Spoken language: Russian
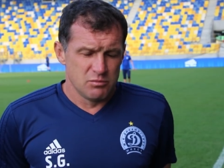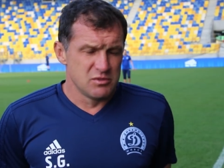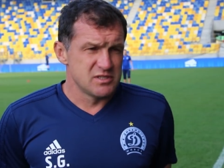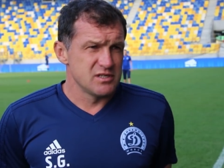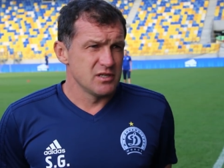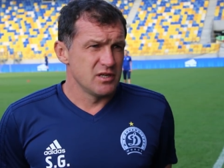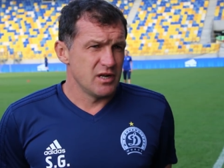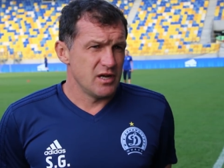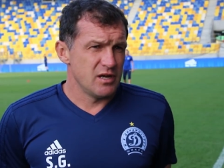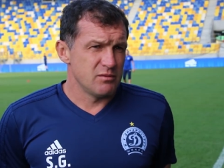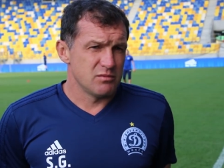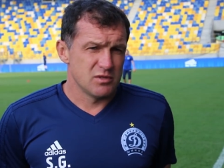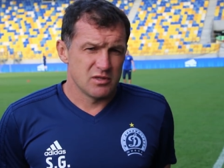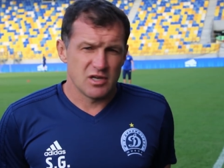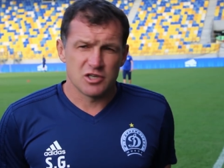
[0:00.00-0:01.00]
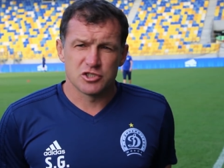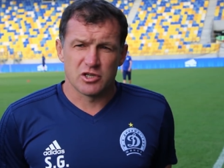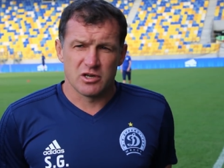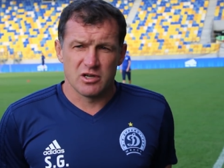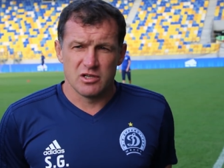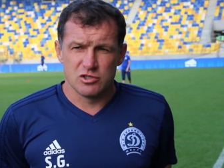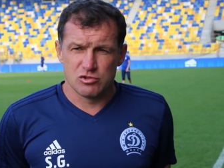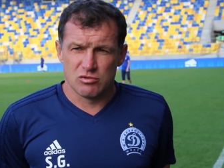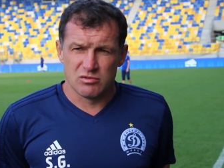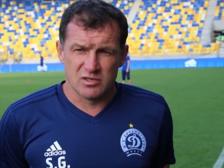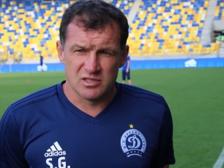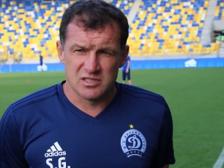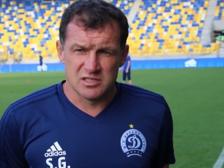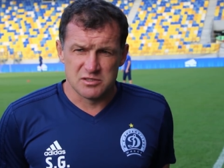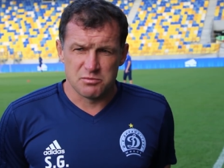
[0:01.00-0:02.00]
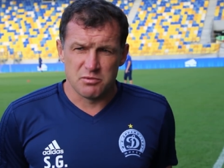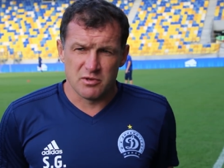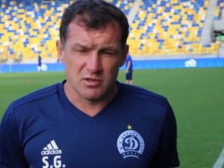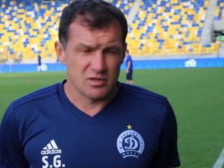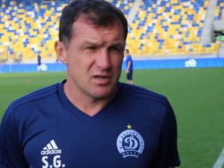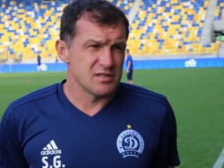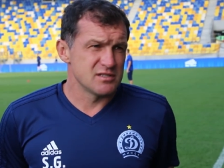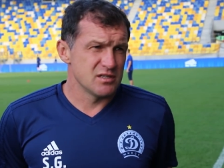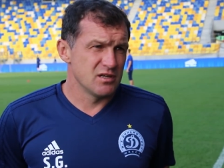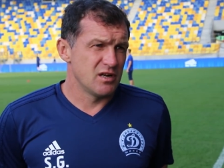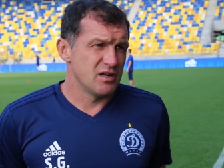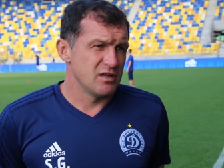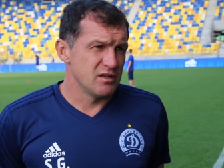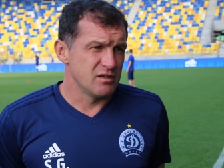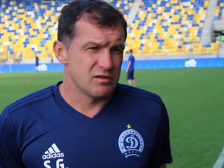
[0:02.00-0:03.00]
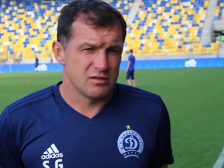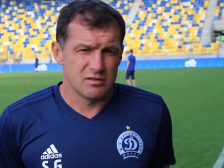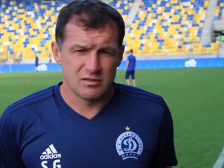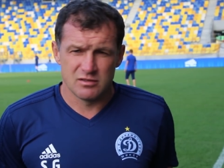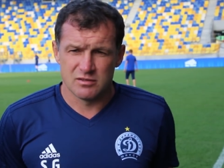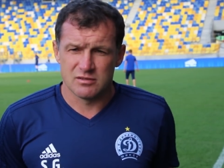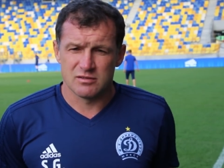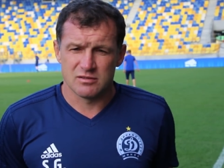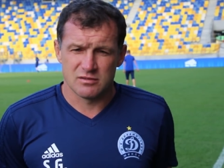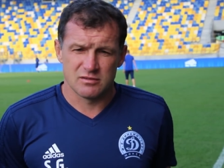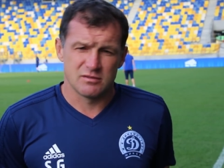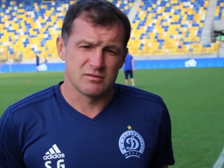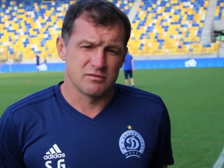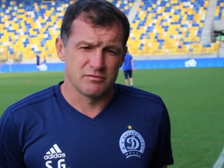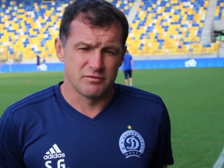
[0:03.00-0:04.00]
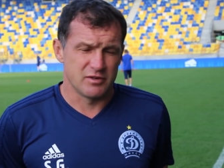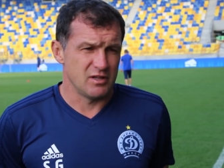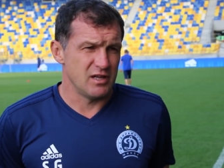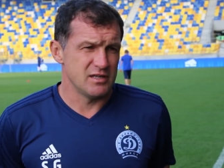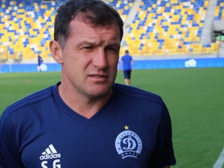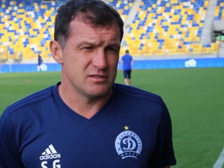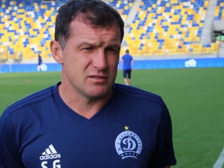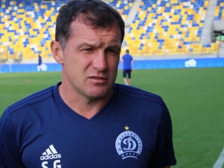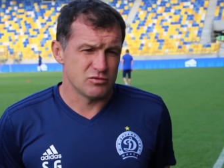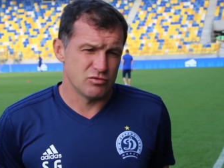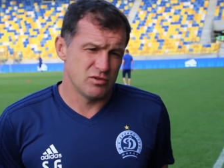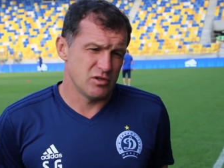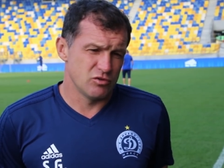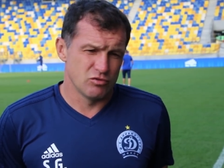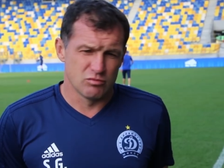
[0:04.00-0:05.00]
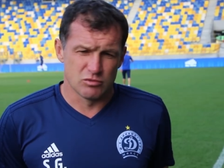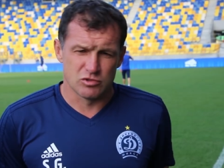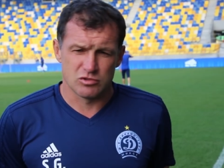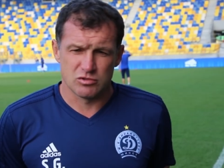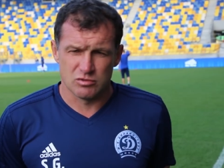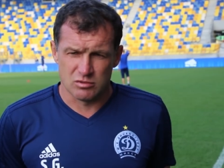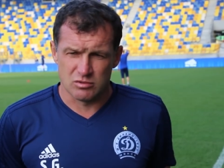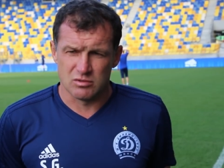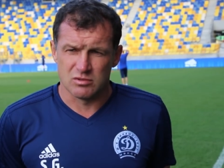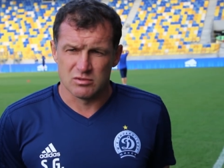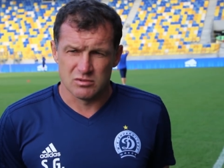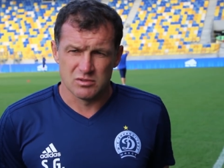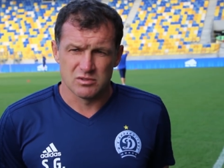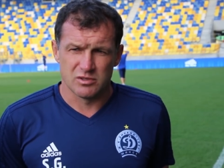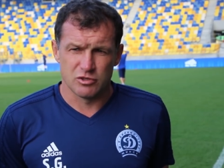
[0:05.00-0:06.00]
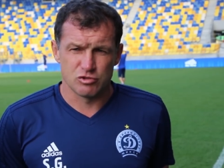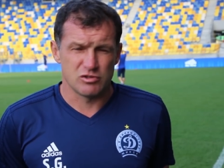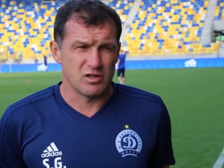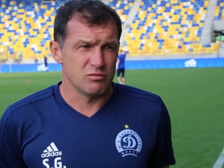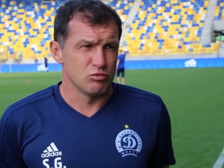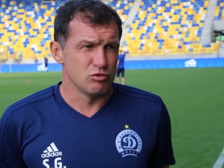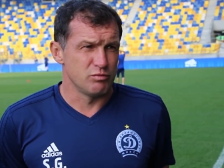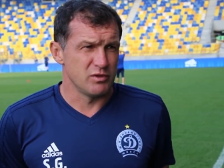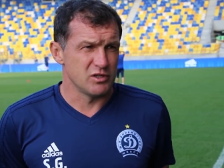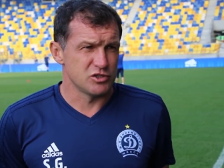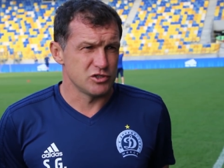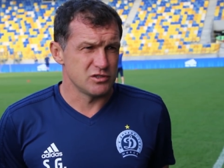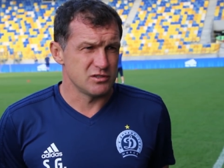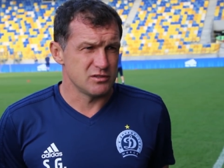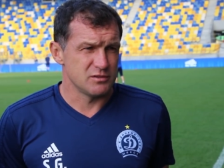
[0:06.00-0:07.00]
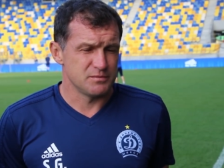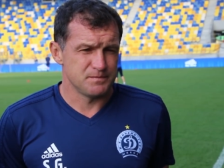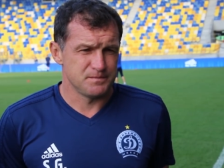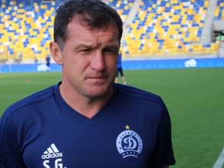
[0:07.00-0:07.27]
мы сыграем так же организованно, дисциплинированно, как сыграли э, в Ирландии, то я думаю, что результат будет положительный.